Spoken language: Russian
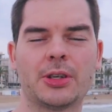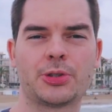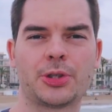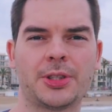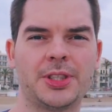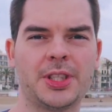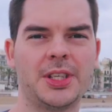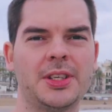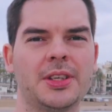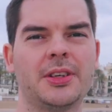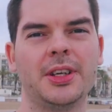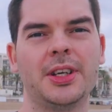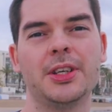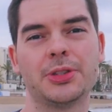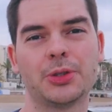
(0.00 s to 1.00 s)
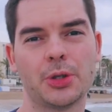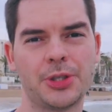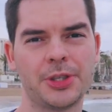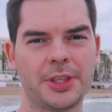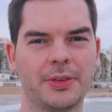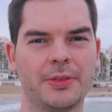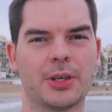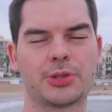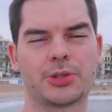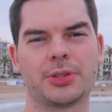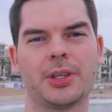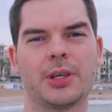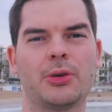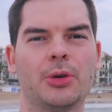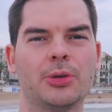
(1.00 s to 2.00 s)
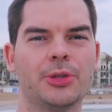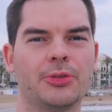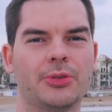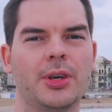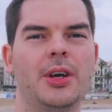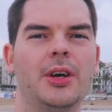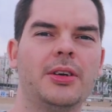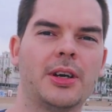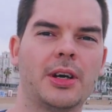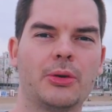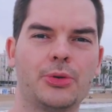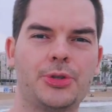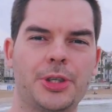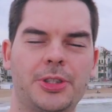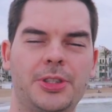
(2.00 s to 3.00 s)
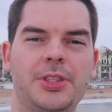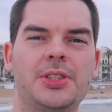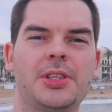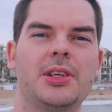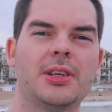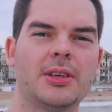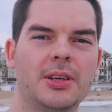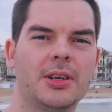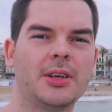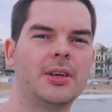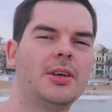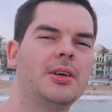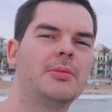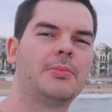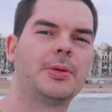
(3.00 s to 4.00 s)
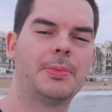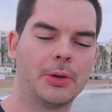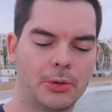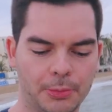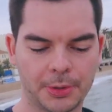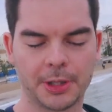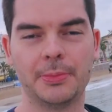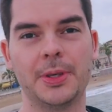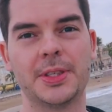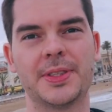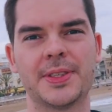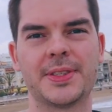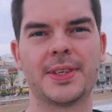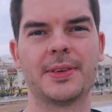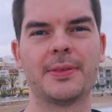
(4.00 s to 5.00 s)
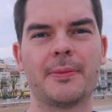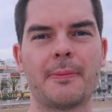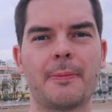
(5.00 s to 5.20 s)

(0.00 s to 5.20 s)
ваших денег и источники ваших доходов, как учредителя и покупки бизнеса.